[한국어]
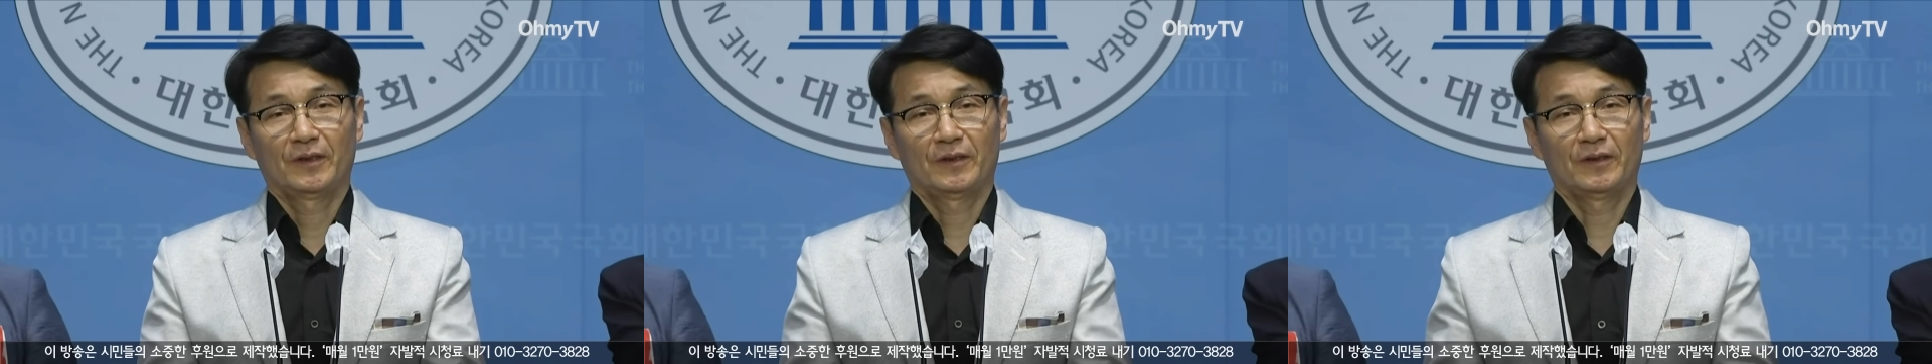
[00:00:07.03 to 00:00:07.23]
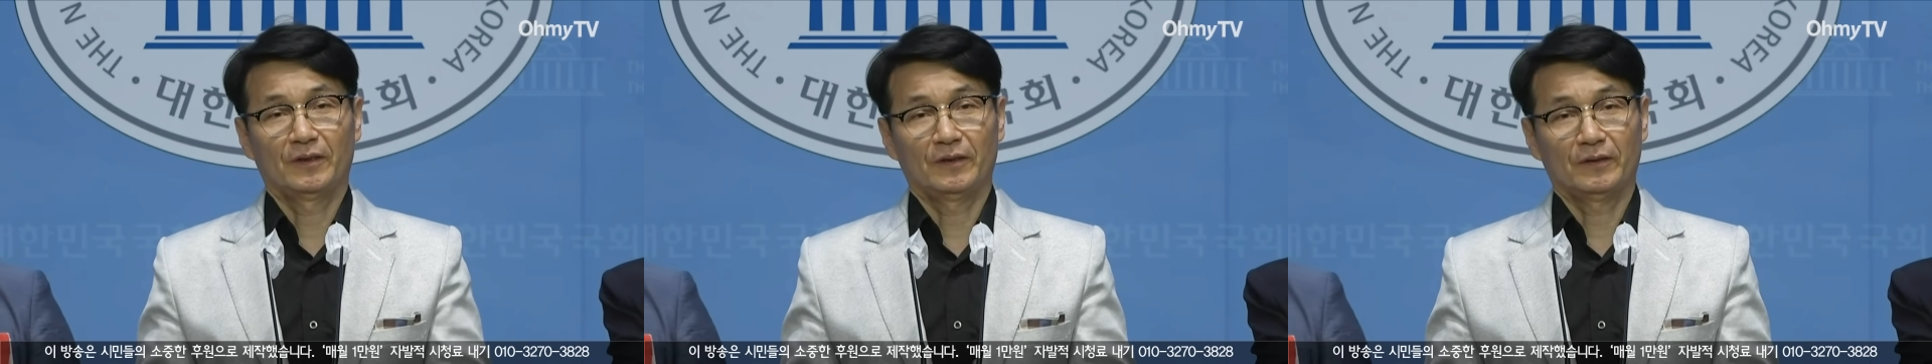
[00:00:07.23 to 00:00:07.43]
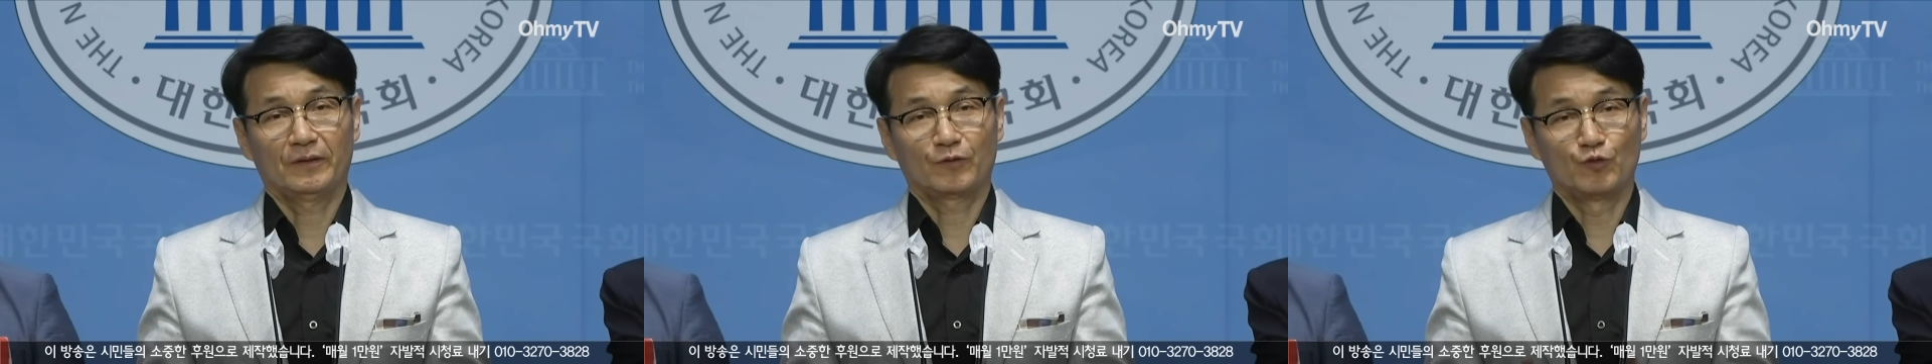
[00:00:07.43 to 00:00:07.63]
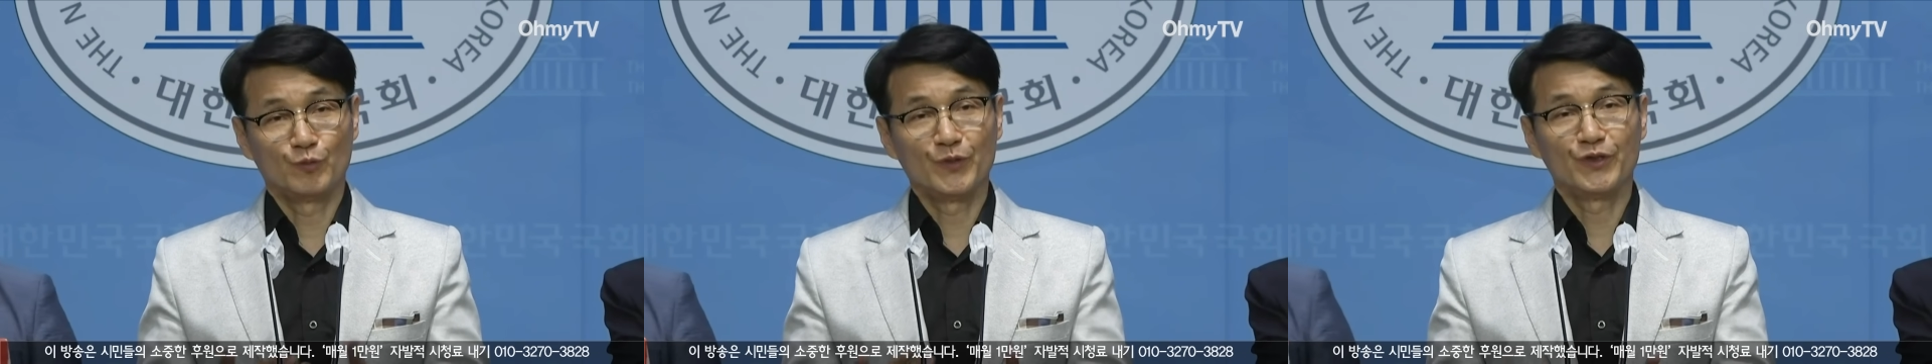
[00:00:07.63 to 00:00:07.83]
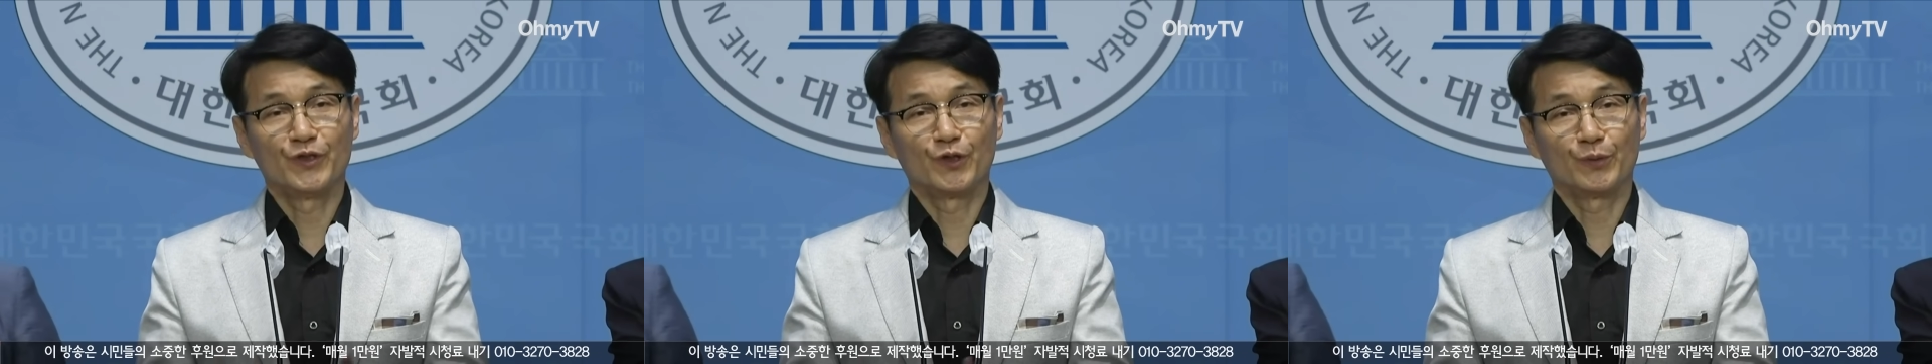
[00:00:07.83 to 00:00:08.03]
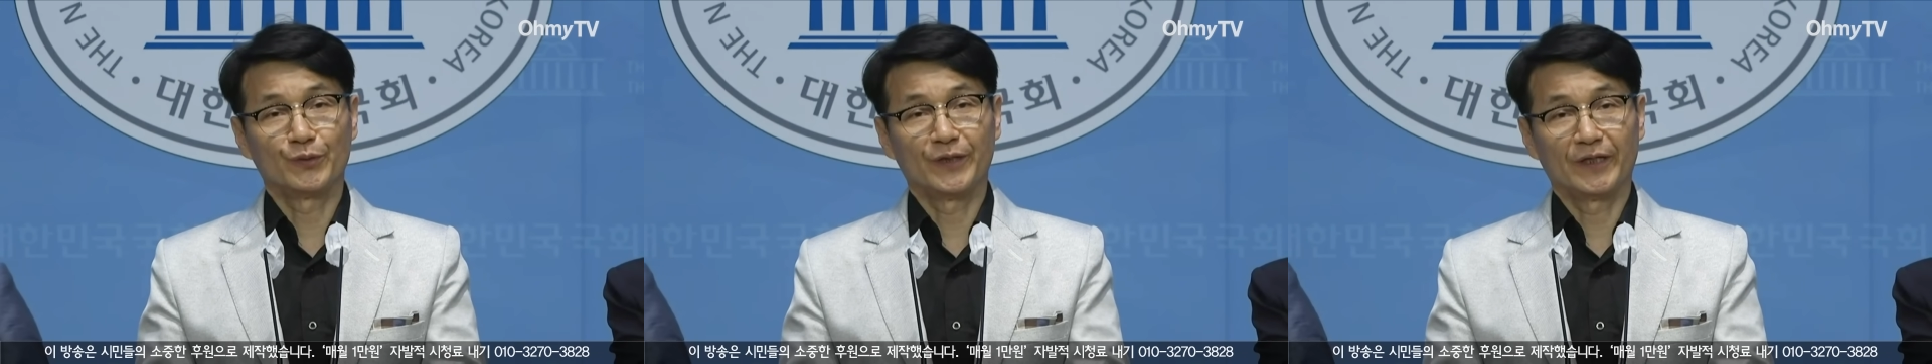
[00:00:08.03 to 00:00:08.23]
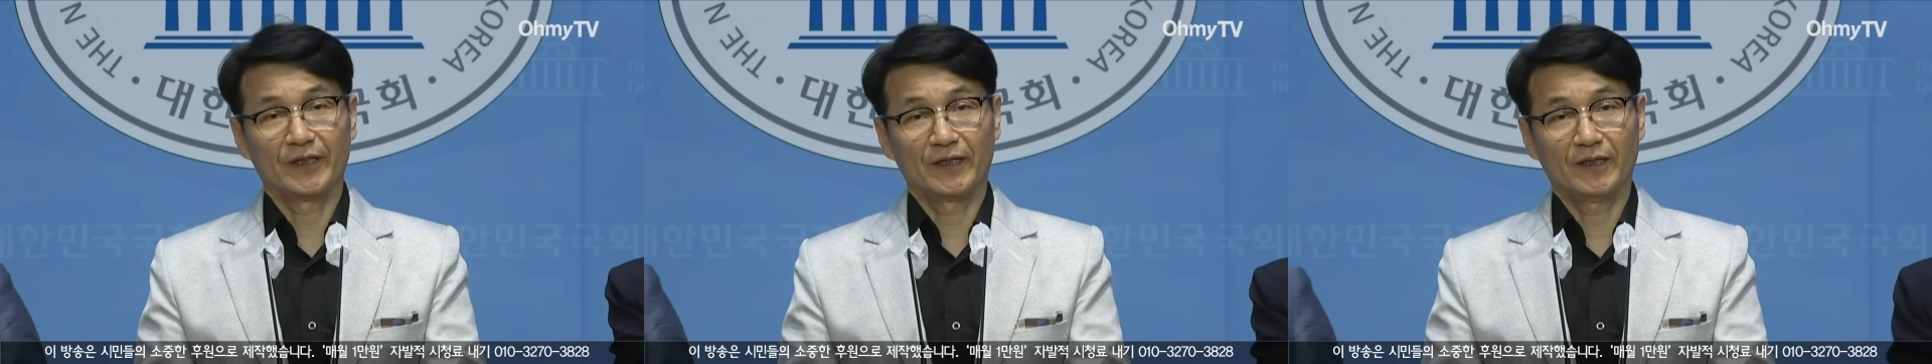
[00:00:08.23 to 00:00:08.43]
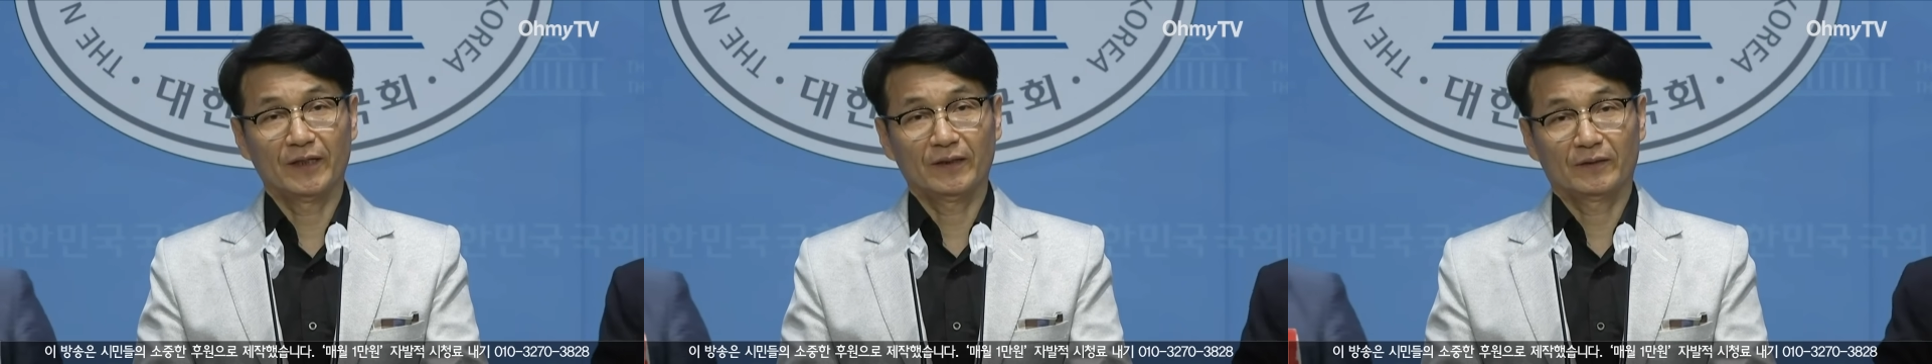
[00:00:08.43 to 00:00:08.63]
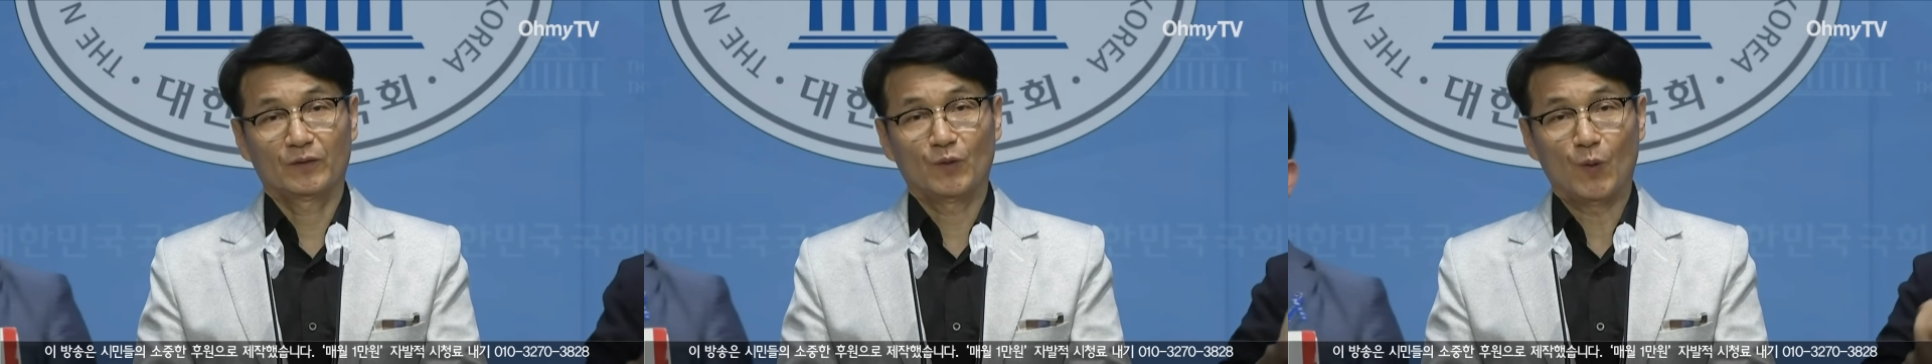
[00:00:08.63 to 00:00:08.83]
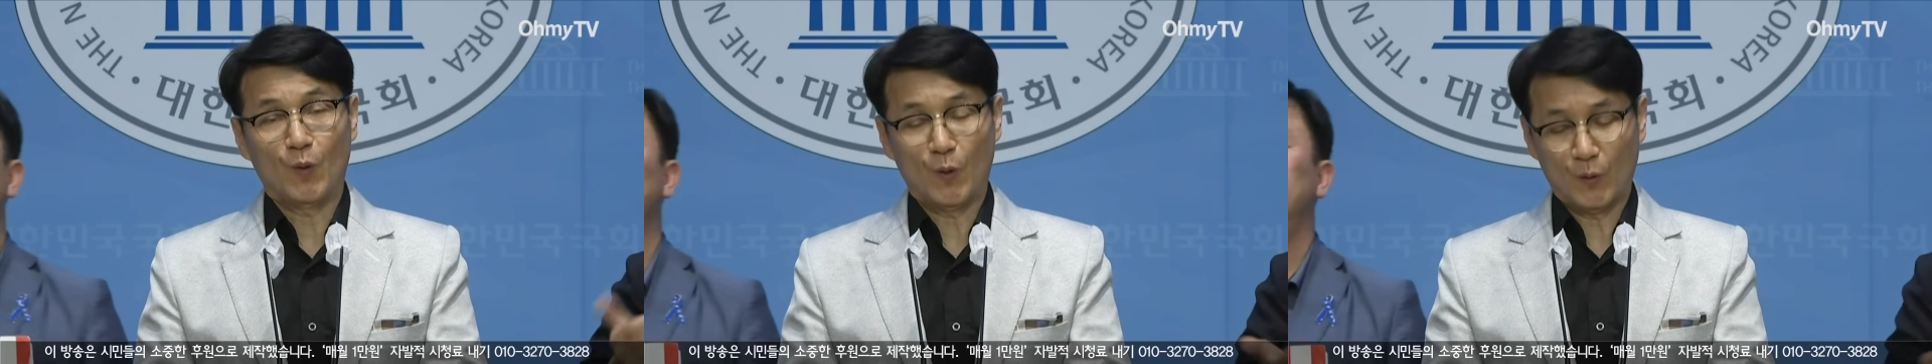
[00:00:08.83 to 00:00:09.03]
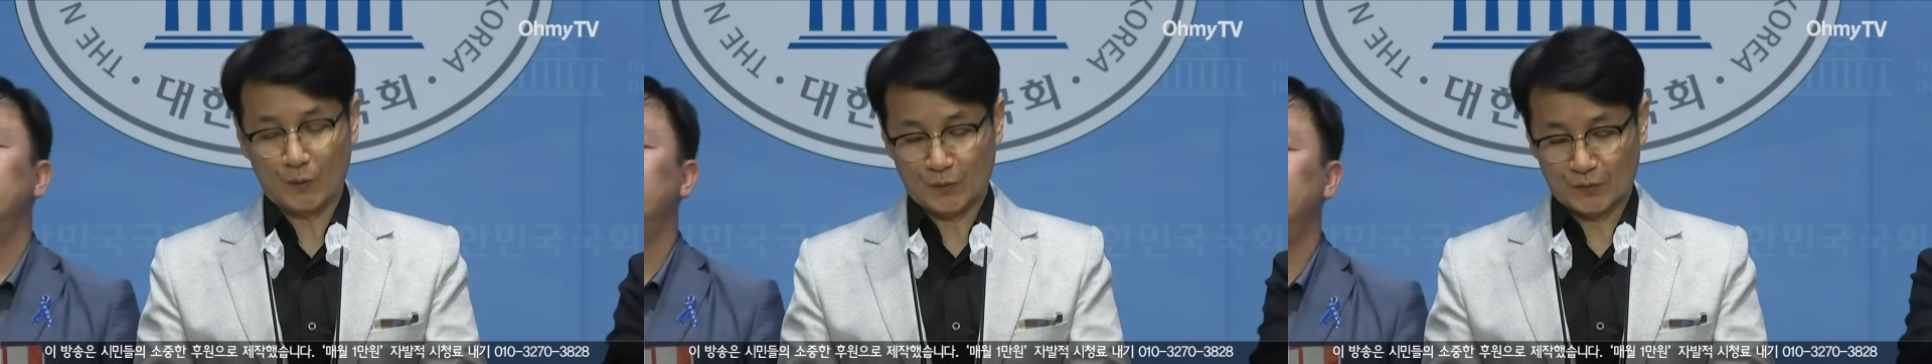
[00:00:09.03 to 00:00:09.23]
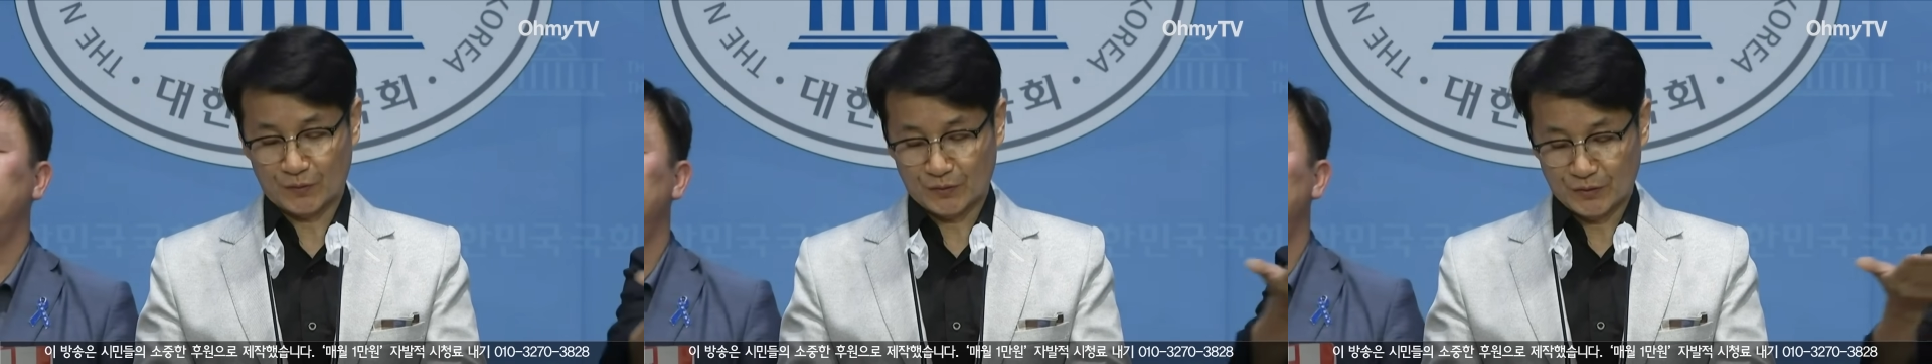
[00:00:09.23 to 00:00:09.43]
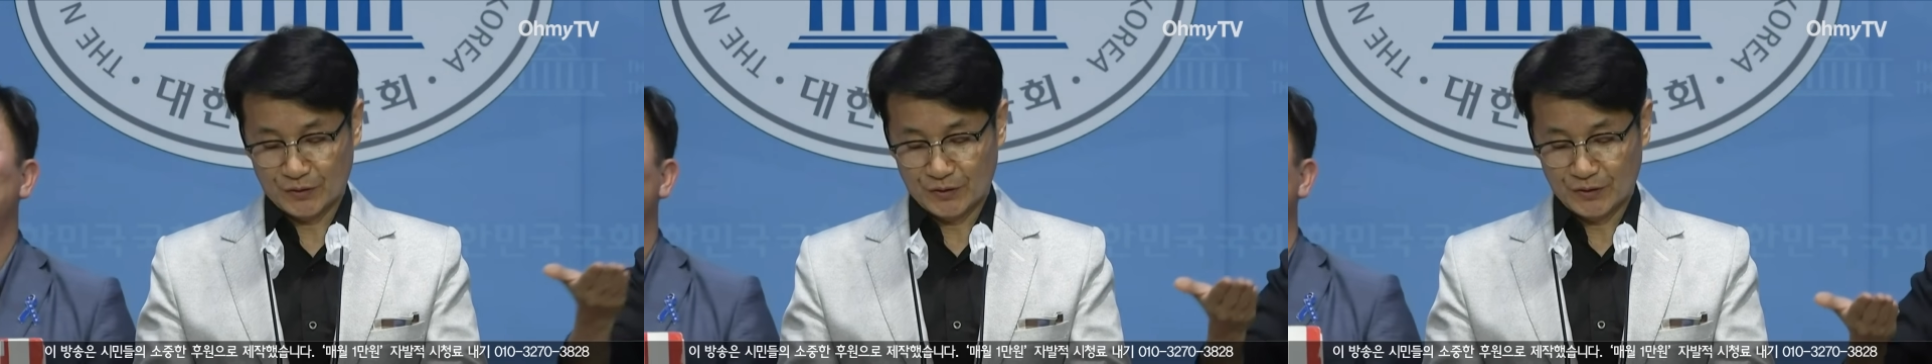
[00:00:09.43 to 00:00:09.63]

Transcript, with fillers: 어, 국민 여러분에게 꼭